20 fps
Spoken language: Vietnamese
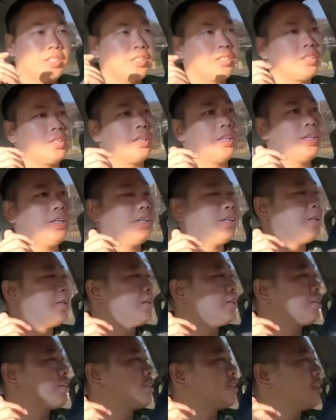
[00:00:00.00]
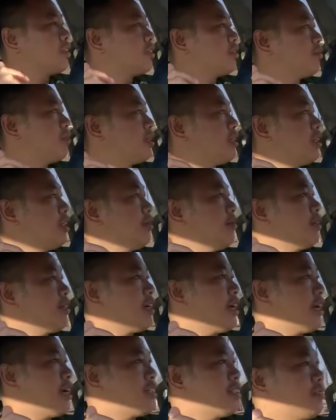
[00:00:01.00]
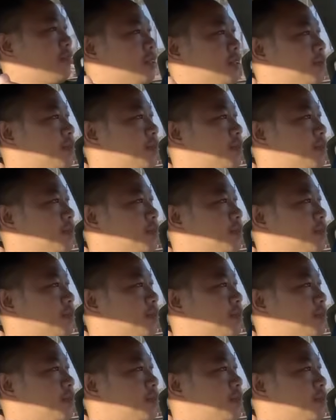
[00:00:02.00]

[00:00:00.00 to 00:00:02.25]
để à, bà chị bà ra xong rồi